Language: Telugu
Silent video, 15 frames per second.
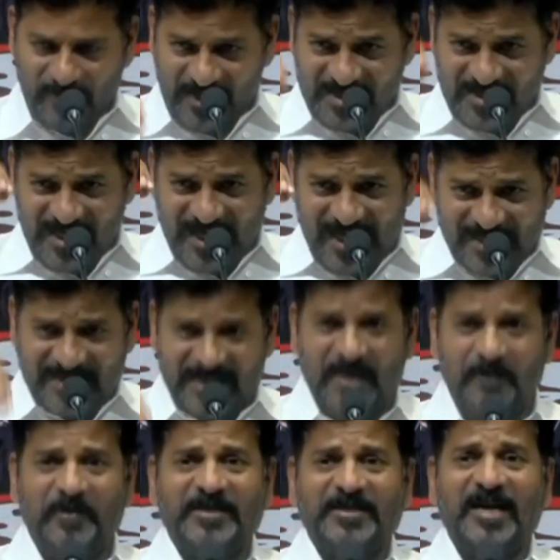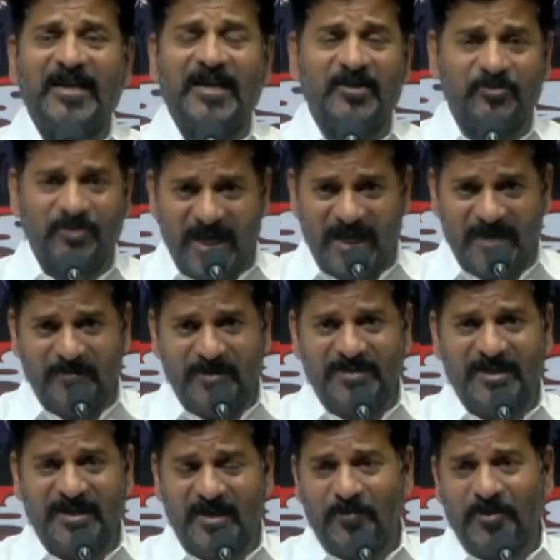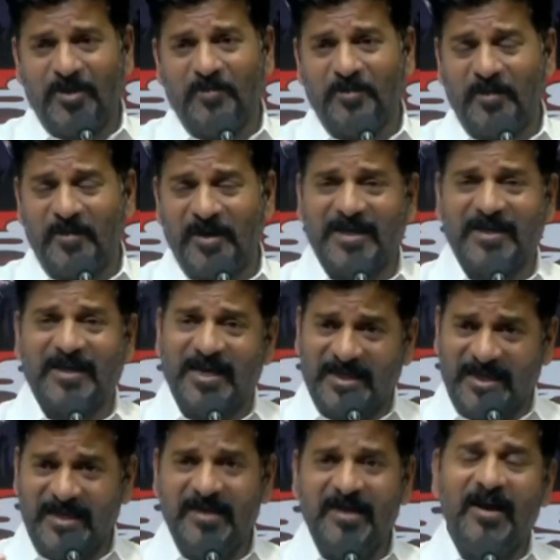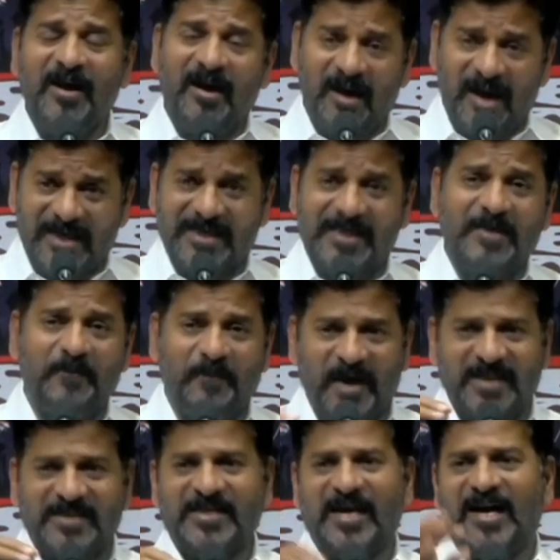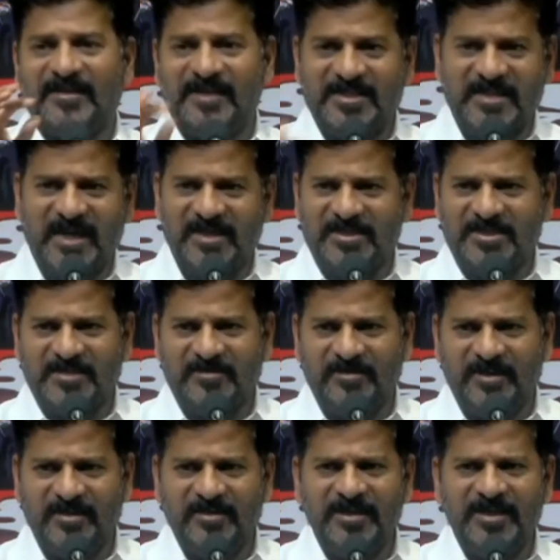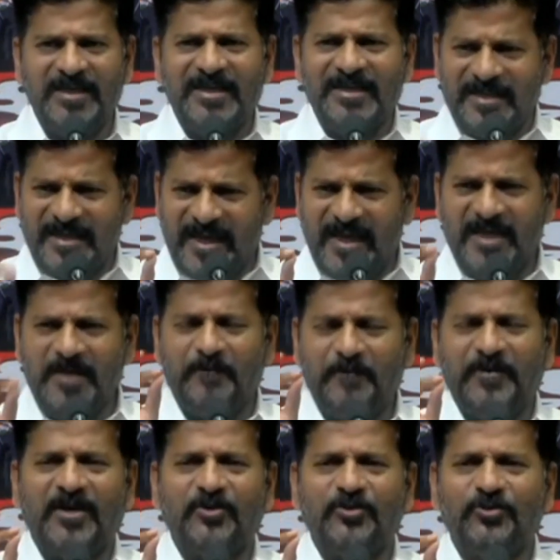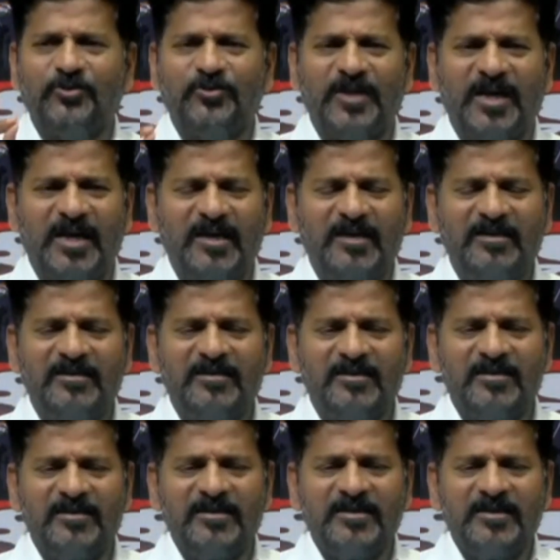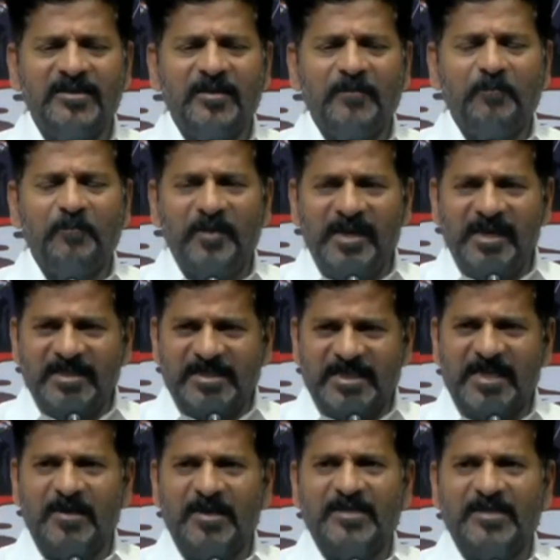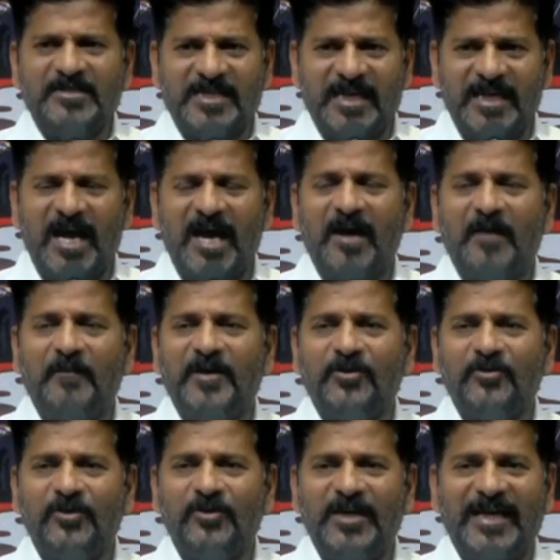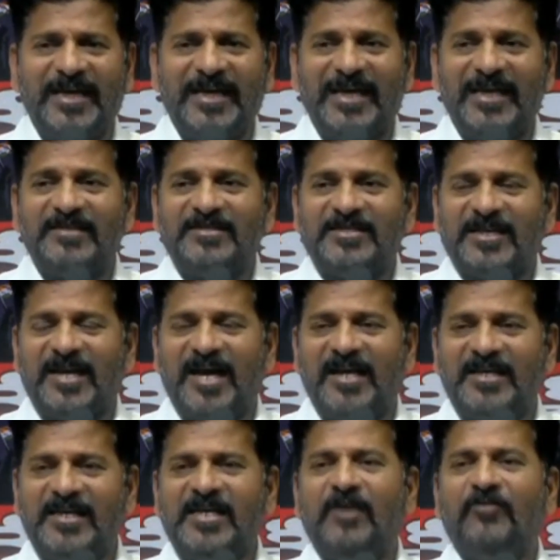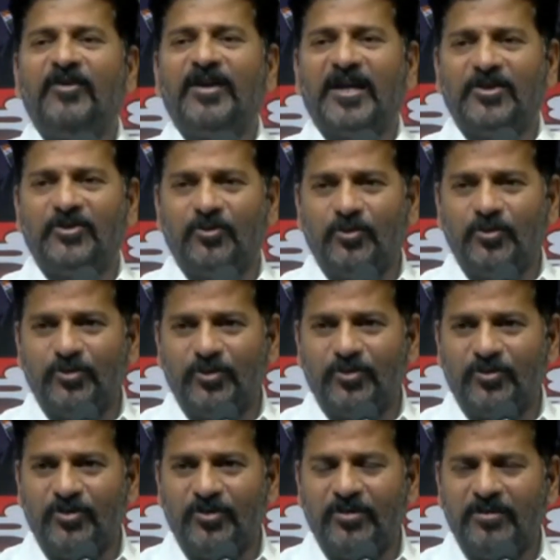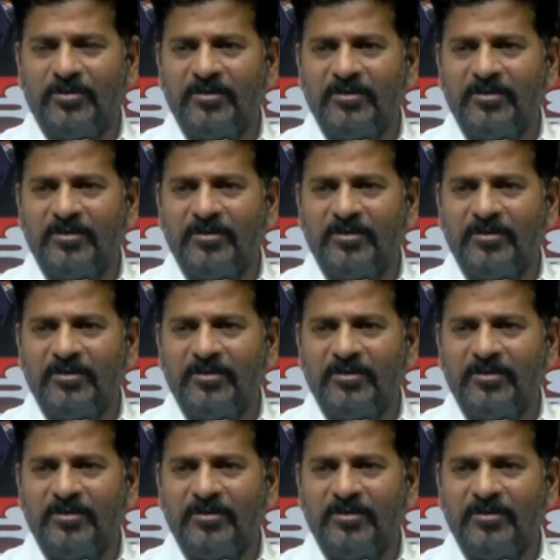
బీసీ గర్జన పెట్టాలని కూడా హనుమంతన్న పొన్నం ప్రభాకర్ గారికి ఆల్రెడీ పార్టీ ఆదేశాలు ఇచ్చింది నేను ఇప్పుడు అడుగుతున్నా బీసీ జనాభాను లెక్కించడాన్ని ఎవరు అడ్డుకుంటుండ్రు